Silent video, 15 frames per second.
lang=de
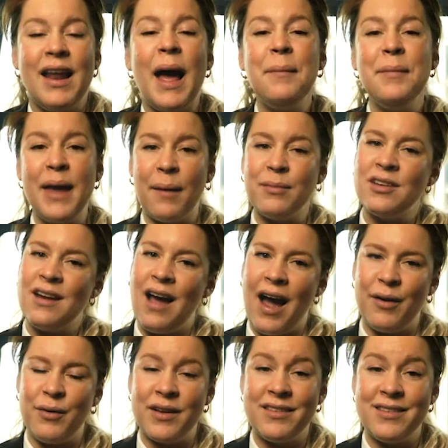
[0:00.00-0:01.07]
Und ich bin
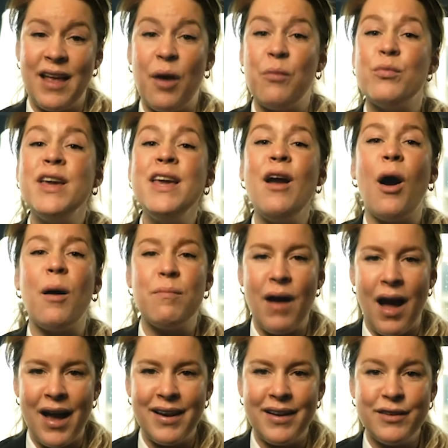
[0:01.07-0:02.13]
Kapitän Iris. Wir
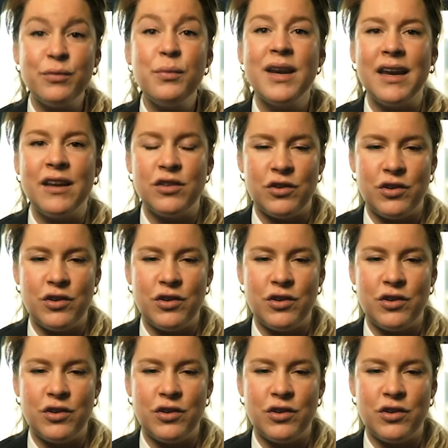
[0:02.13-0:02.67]
sind Piloten bei